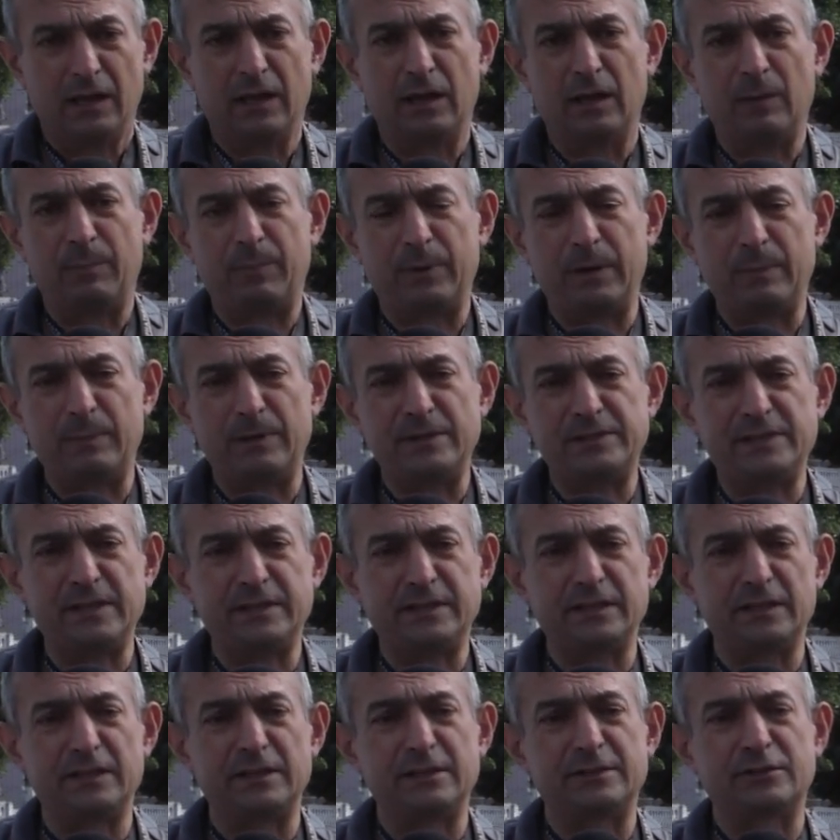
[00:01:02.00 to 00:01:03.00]

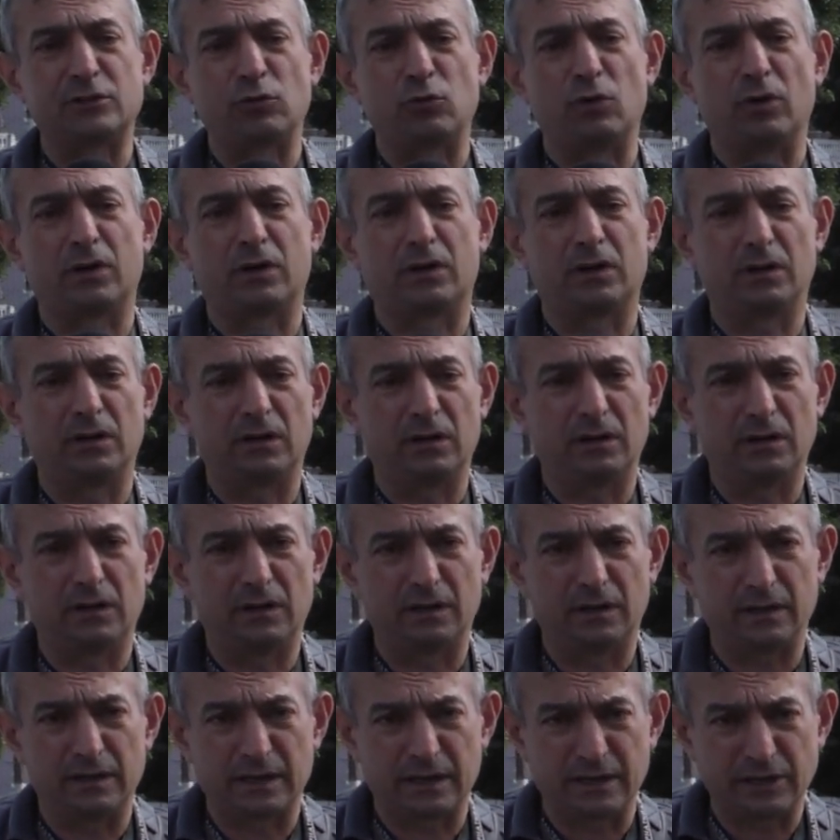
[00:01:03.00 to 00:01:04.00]
Приблизительный срок
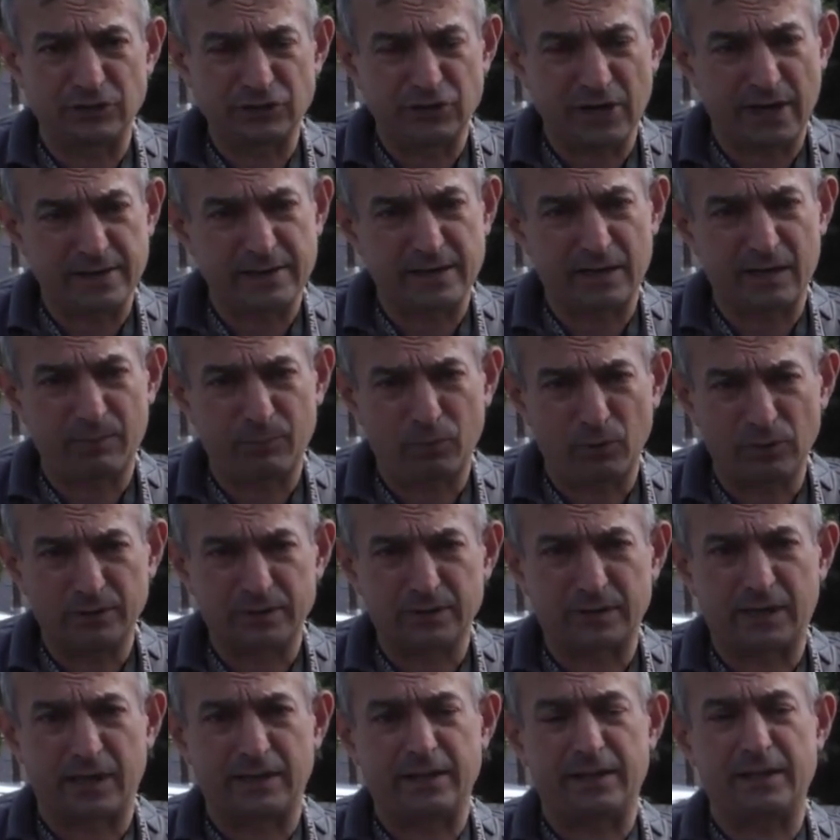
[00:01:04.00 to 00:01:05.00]
окончания работ –
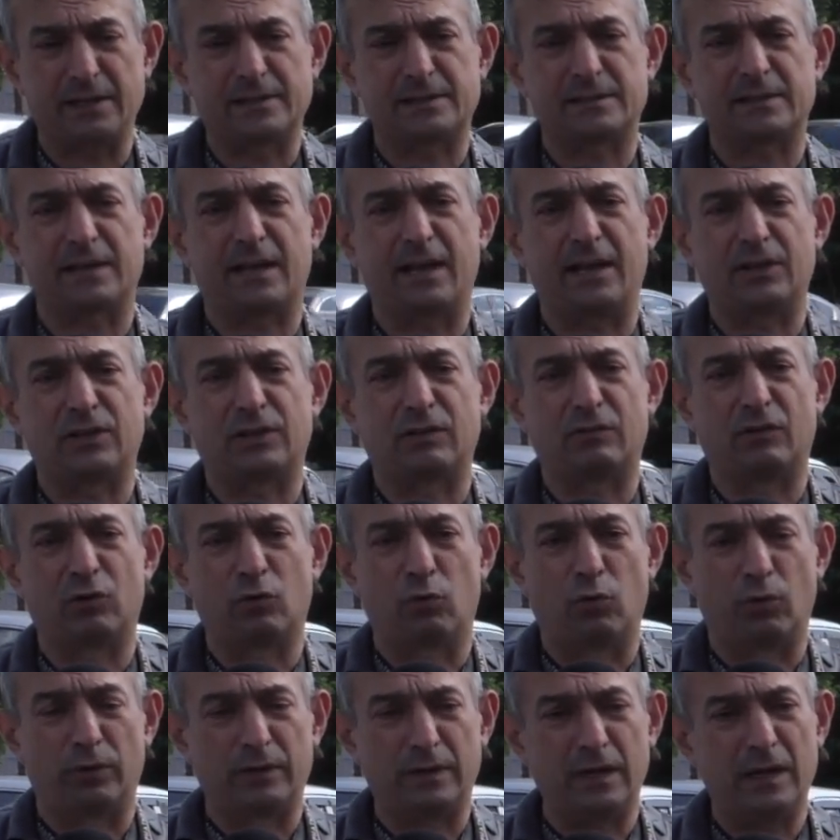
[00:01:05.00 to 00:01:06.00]
конец этого
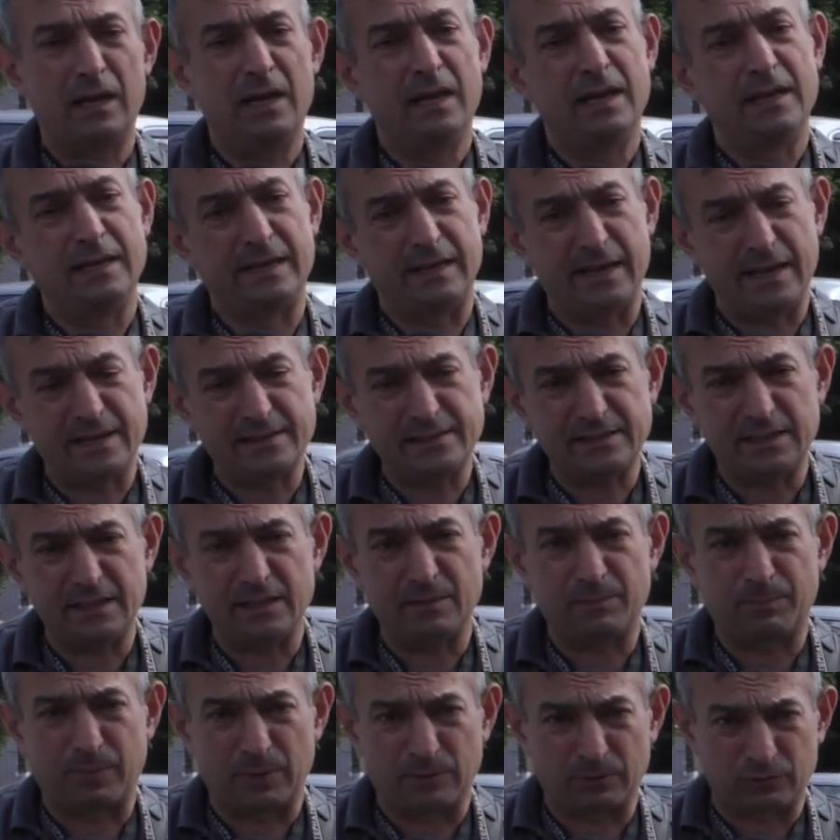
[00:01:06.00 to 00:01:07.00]
года,
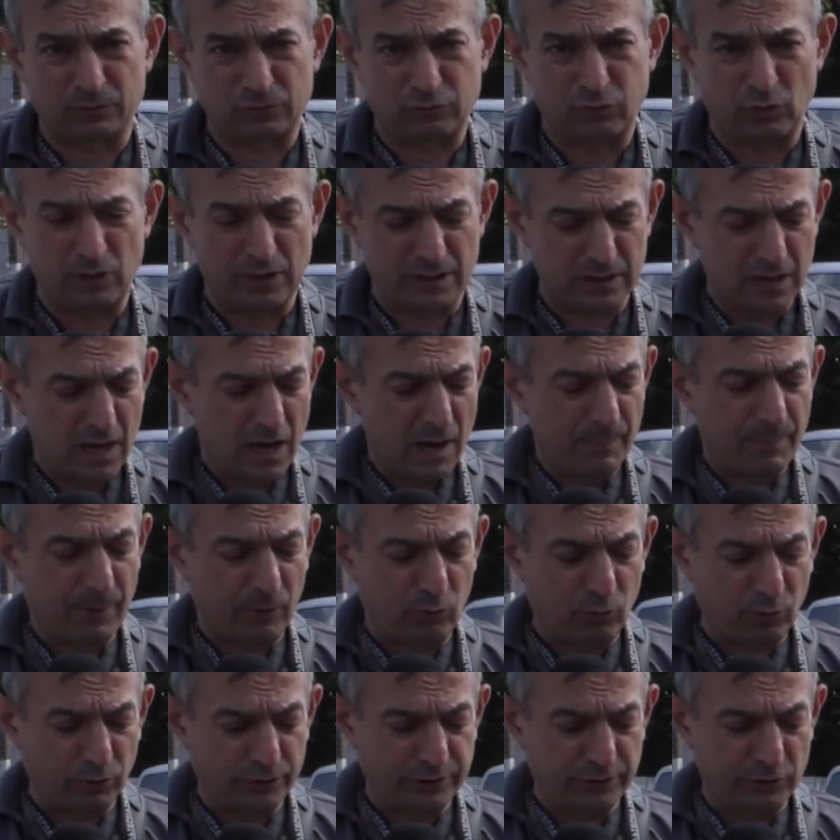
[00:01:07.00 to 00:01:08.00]
если позволят
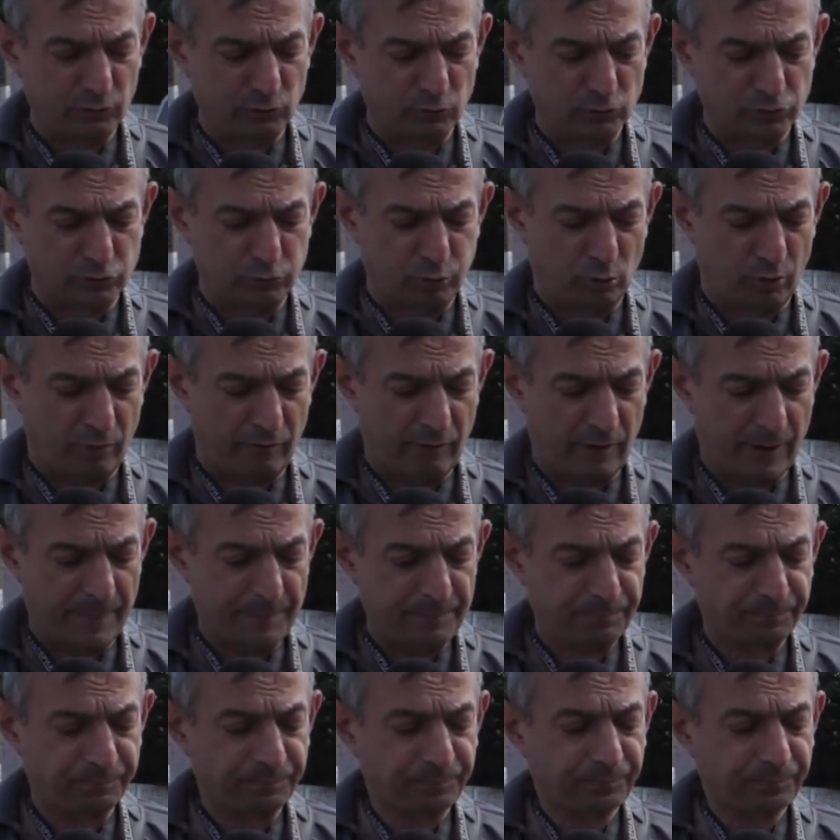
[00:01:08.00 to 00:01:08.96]
погодные условия.